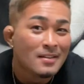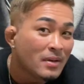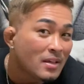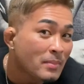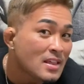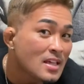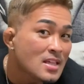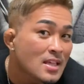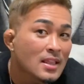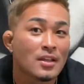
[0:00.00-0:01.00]
まあ、イメチェンし
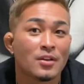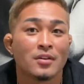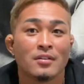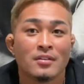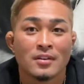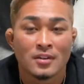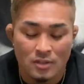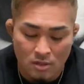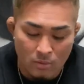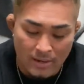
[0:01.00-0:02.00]
たっていう、
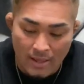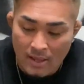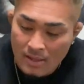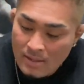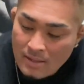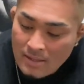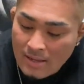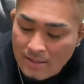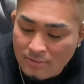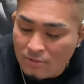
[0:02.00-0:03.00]
今日はね、
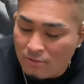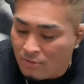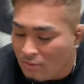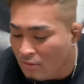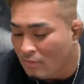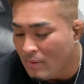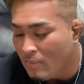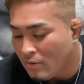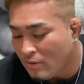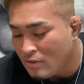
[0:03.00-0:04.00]
あのー、まあ、
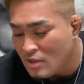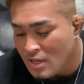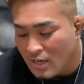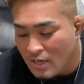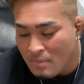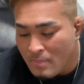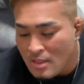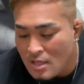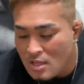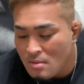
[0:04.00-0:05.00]
ワクワクしながら
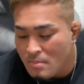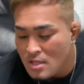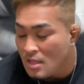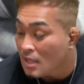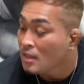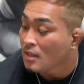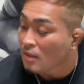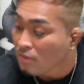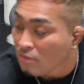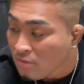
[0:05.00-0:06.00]
イメチェンしましたって
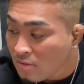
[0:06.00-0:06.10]
いう、